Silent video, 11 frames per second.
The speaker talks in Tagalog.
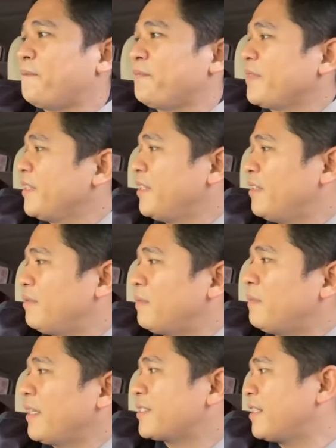eh.
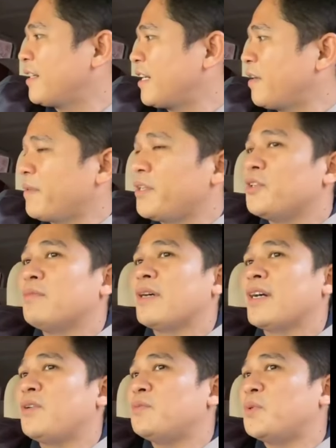I-bless lang namin yung
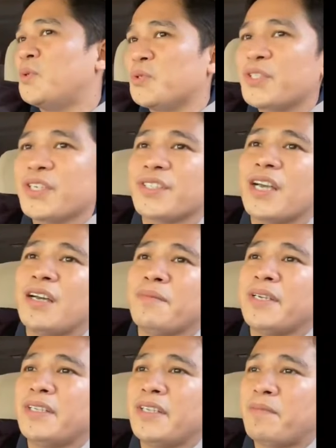mga umuusig sa
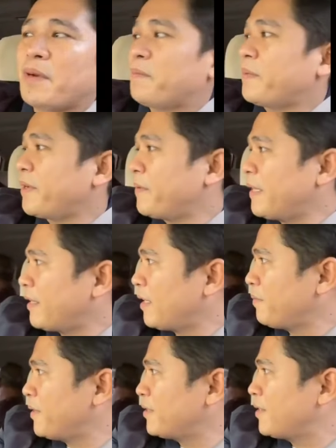amin. Ipag-pray lang
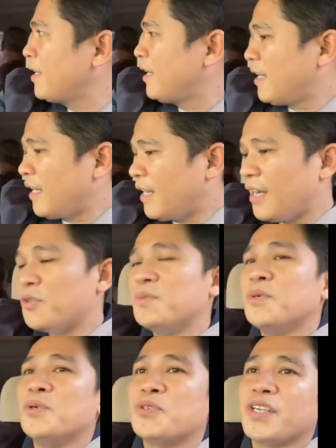namin ang
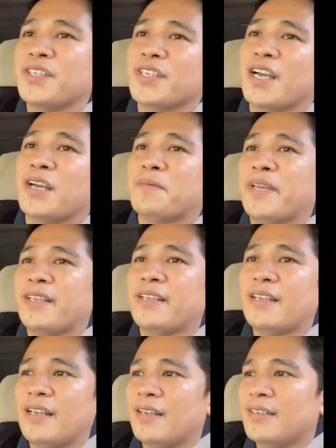umuusig sa
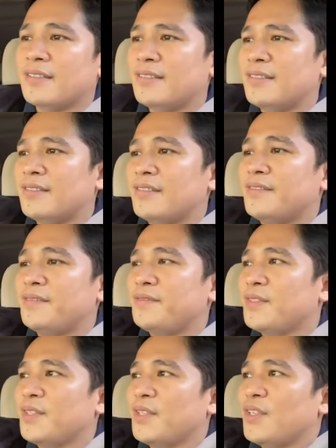amin. Yan ang
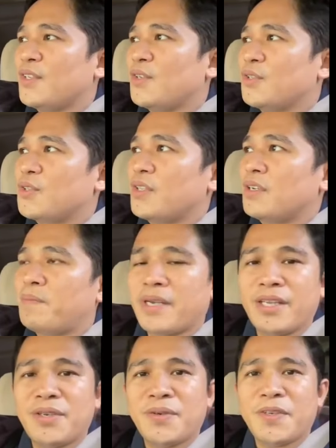gusto ng
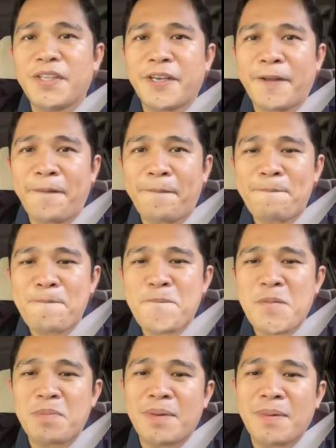Panginoon eh.
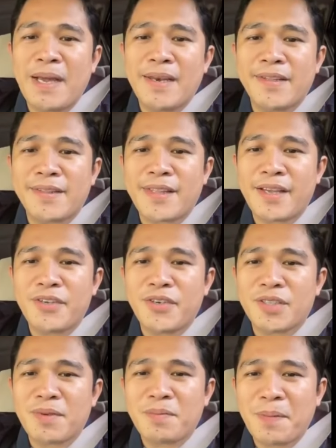Magmamahalan
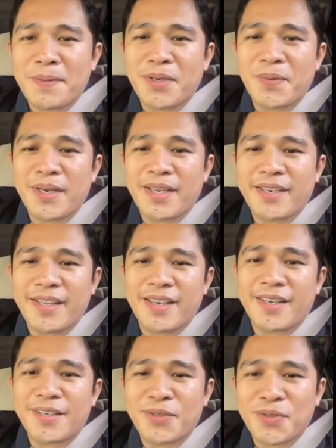tayo at magpapatawaran.
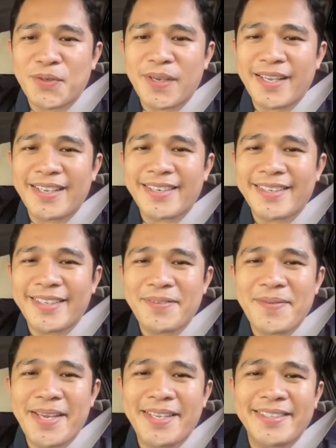Yan ang katotohanan.
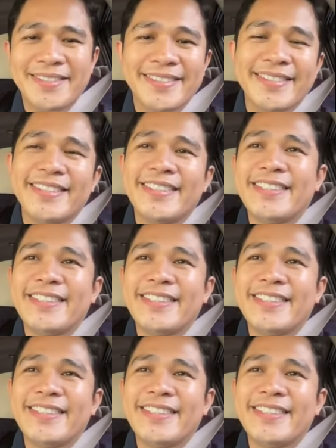Amen!